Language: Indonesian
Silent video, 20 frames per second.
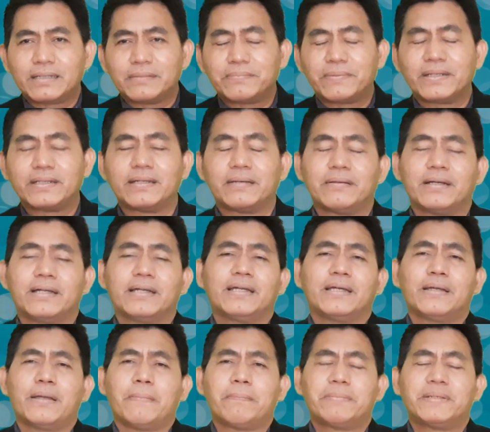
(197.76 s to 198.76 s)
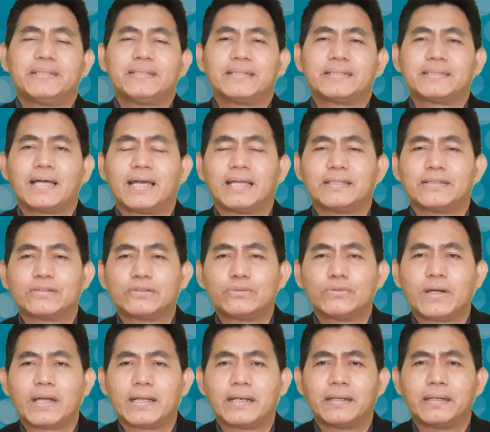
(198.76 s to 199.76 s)
kepada penyertaan
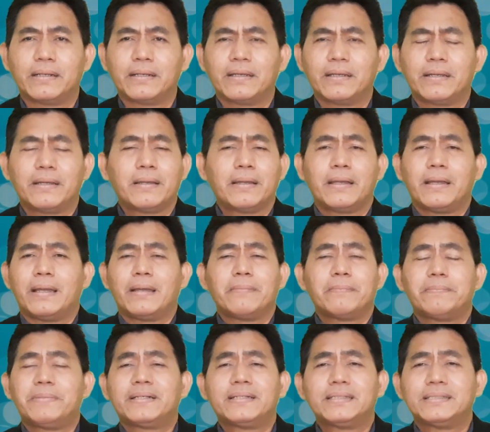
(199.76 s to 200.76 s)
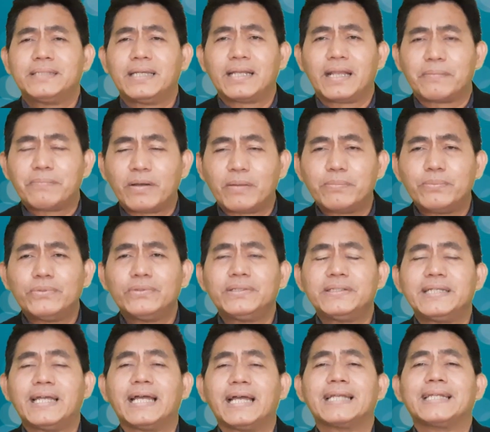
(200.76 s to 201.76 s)
Tuhan. Pekerjaan apapun
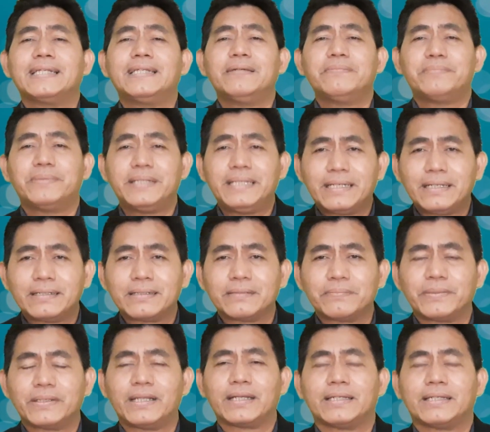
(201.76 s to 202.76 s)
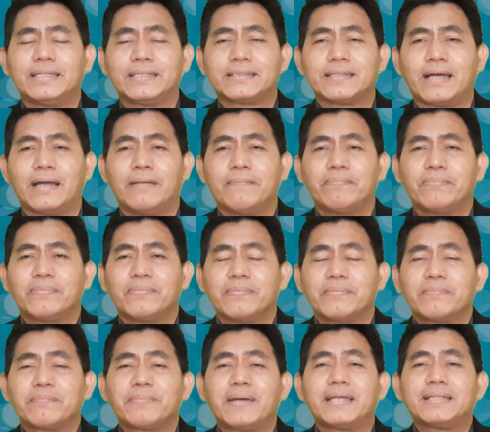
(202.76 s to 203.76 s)
yang diberikan kepada kita,
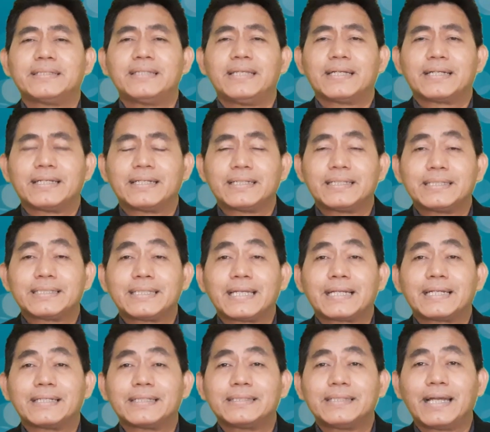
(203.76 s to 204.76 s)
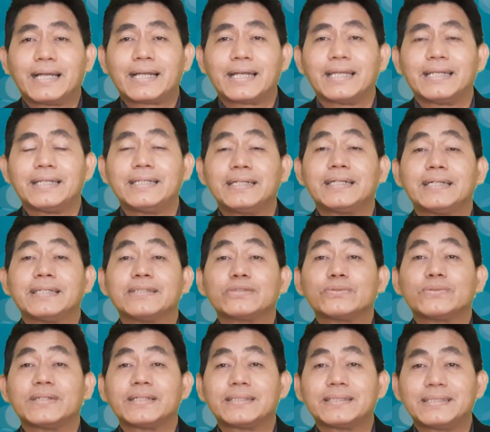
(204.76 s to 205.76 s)
pasti akan kita kerjakan dengan
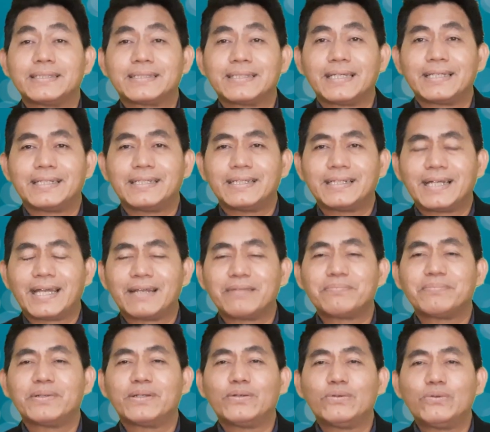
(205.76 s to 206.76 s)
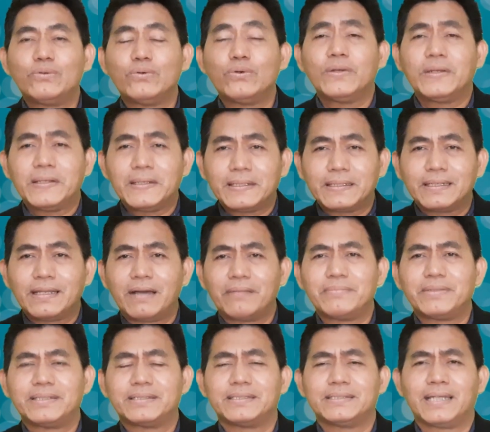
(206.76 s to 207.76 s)
sukacita, dengan penuh
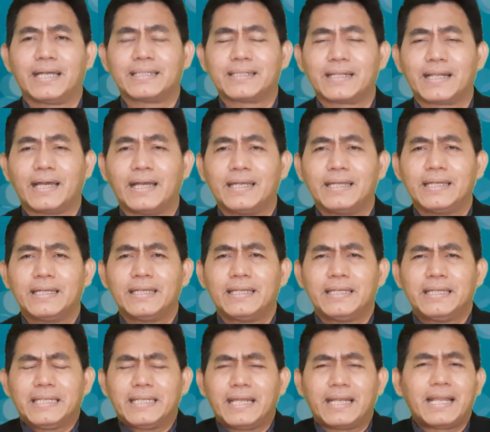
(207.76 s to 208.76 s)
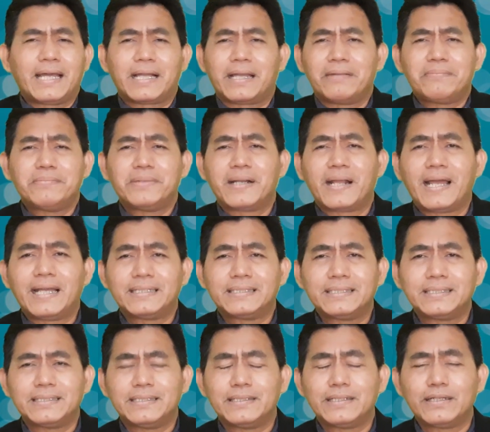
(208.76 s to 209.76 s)
damai sejahtera, dan akan
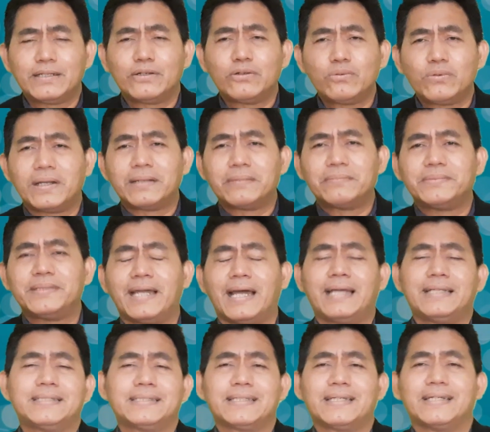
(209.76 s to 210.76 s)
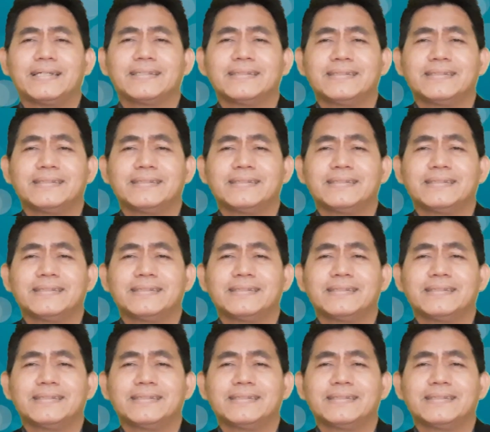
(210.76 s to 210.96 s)
berhasil dengan luar biasa.